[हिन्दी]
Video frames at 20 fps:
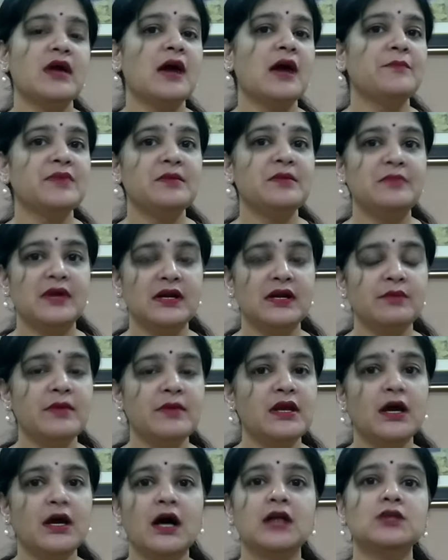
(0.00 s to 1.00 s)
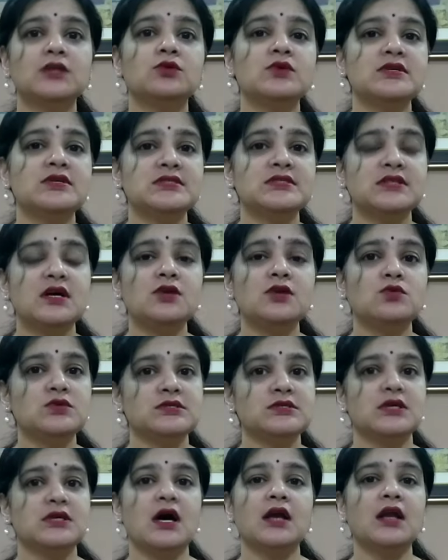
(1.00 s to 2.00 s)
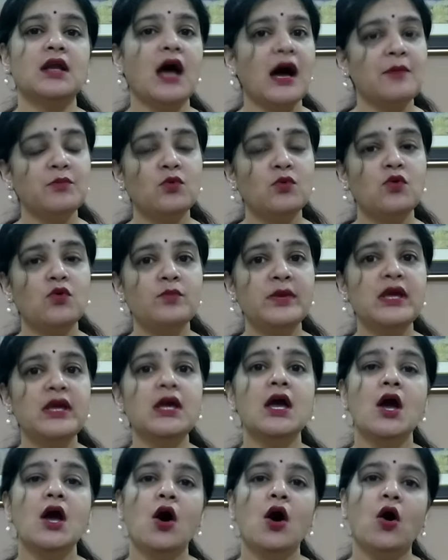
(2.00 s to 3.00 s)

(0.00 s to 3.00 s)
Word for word: में आपकी ब्लड में रहा तो इसका नुकसान आपको भी